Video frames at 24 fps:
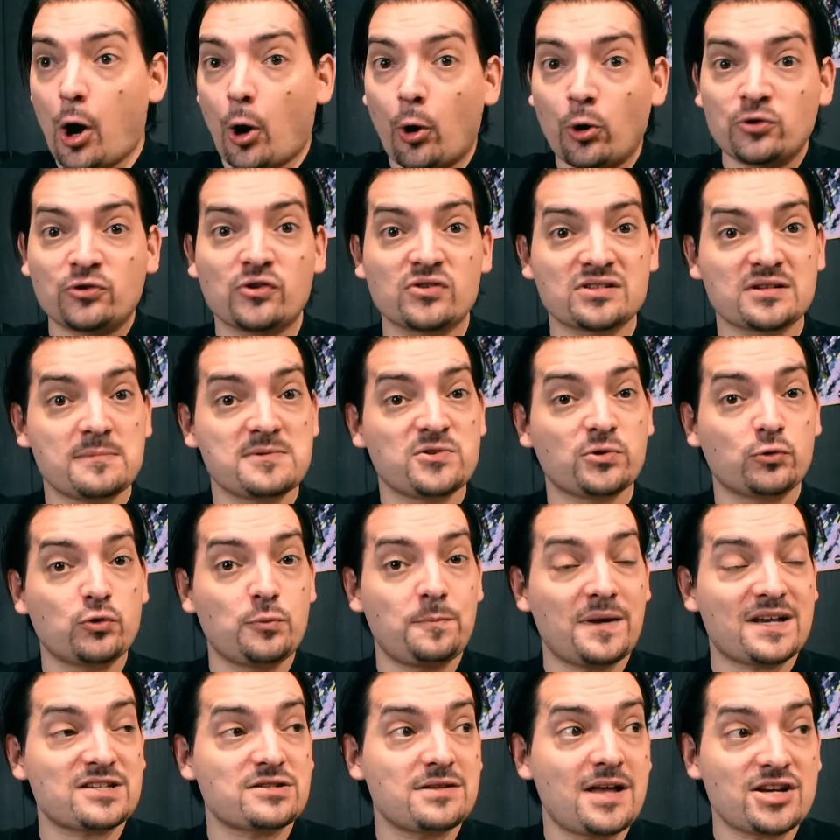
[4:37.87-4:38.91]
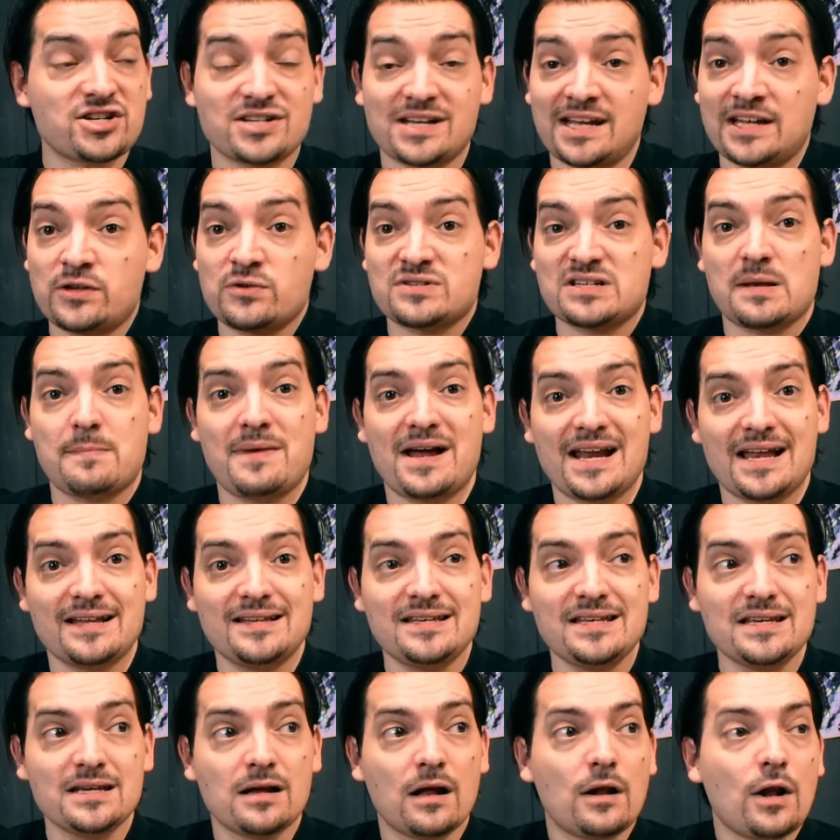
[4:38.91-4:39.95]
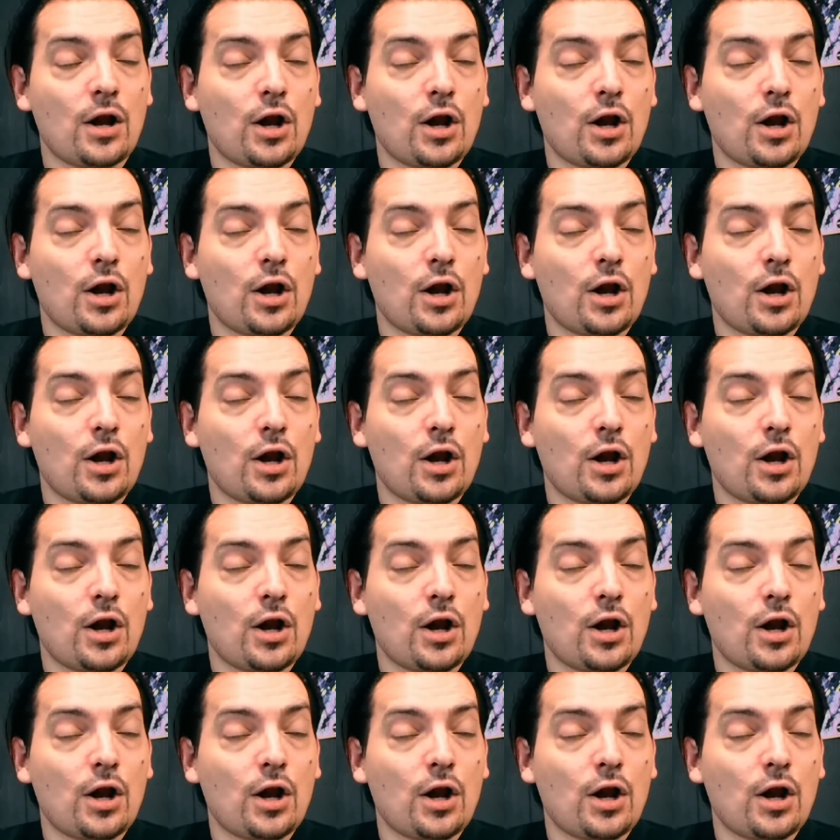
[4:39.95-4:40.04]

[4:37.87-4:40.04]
retranscription du personnage et de sa maladie.